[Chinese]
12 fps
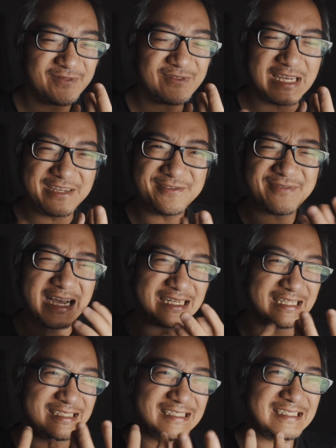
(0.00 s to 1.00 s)
违反
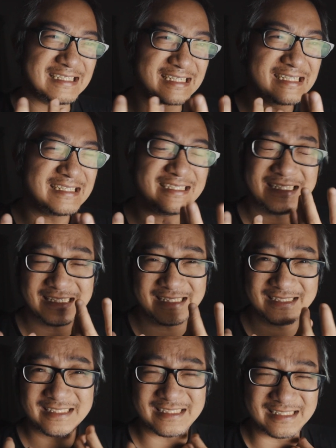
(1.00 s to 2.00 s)
你自己个性、你
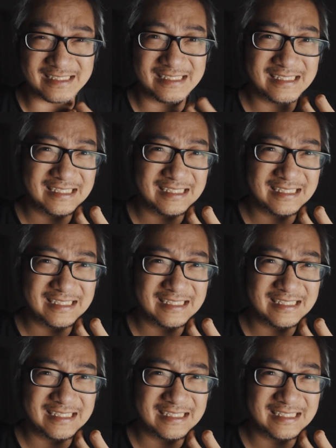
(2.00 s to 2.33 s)
自己